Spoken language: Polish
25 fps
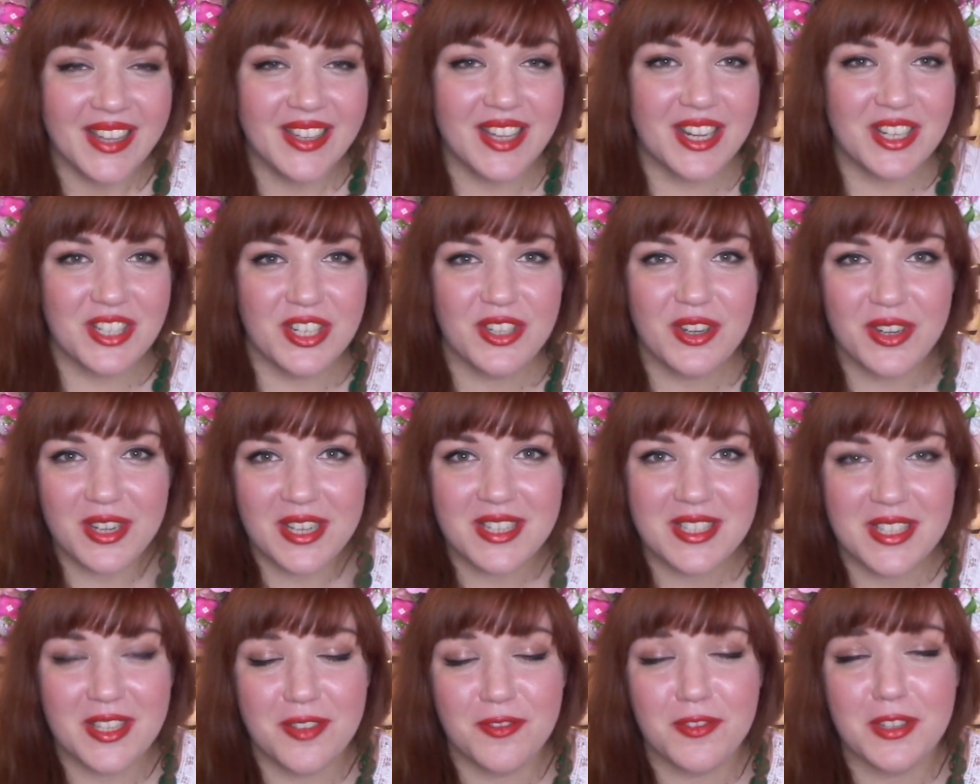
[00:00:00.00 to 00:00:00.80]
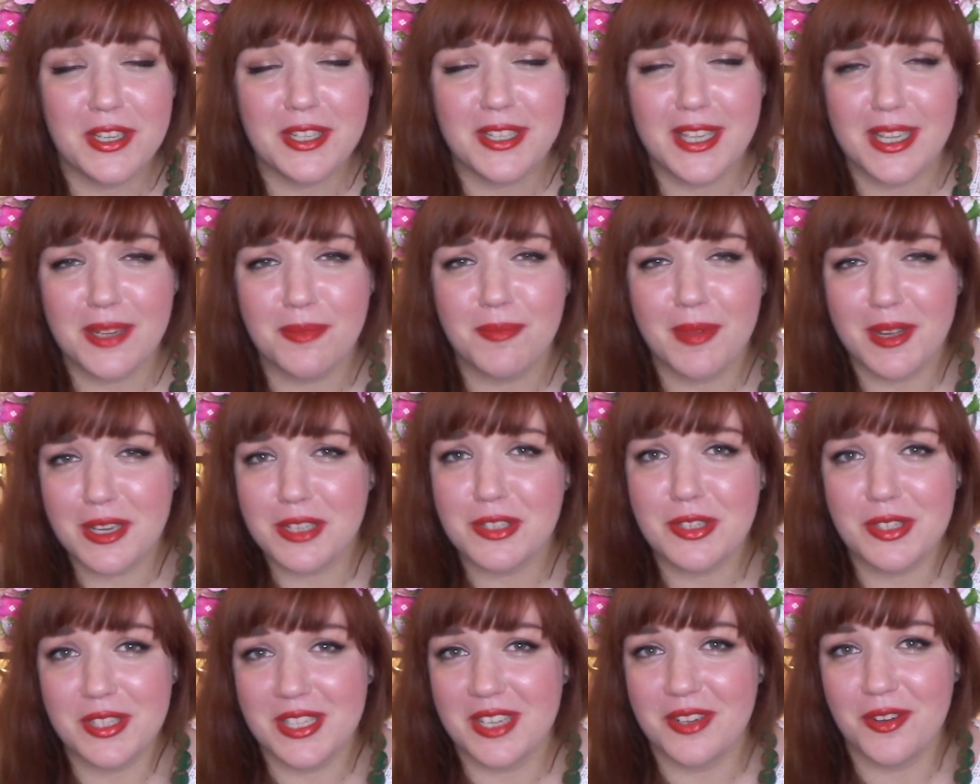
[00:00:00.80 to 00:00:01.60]
dlaczego jestem w nich tak
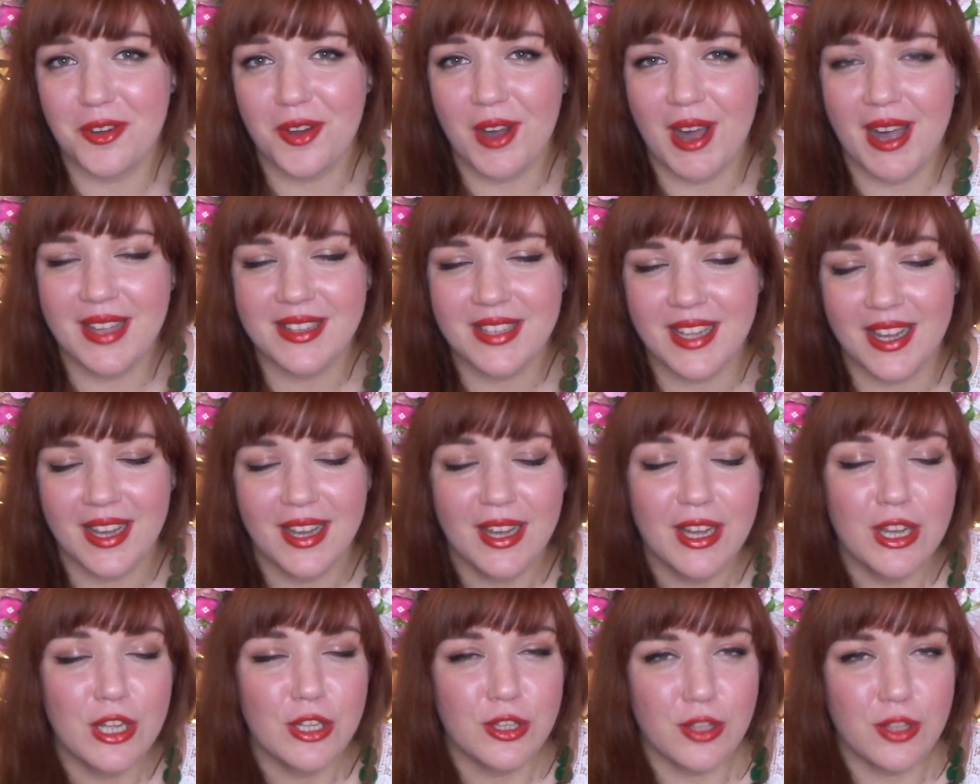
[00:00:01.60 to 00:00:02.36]
bardzo zakochana,